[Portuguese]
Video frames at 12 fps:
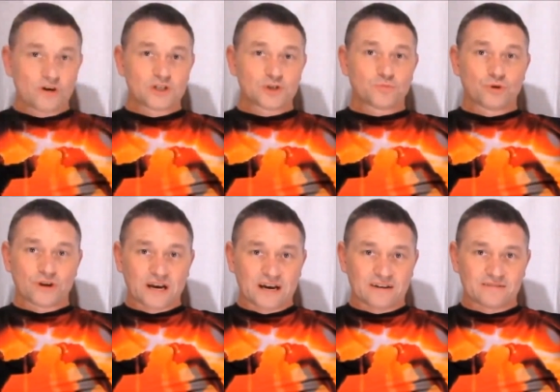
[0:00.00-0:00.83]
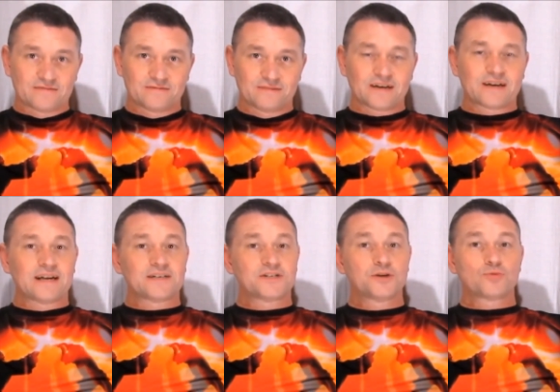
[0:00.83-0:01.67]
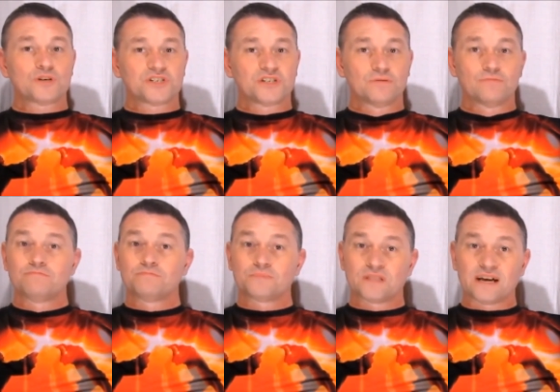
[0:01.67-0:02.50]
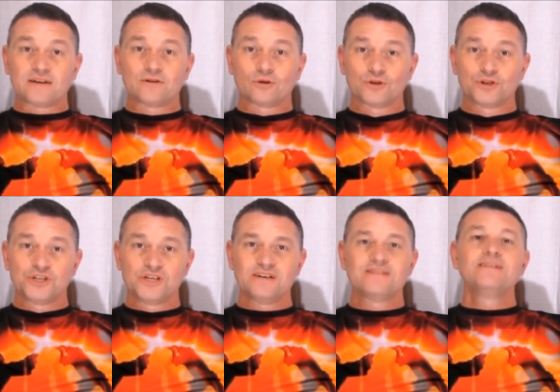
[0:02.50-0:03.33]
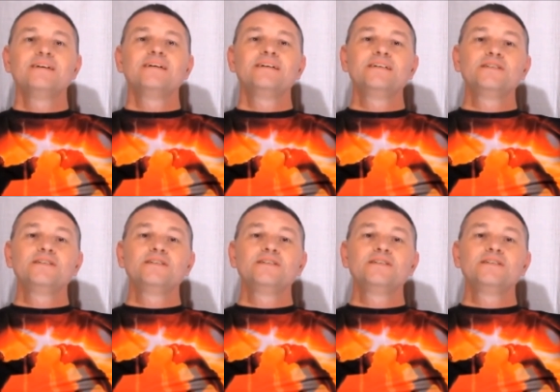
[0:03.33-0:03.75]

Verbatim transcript: explorar aquela situação, tecnologia e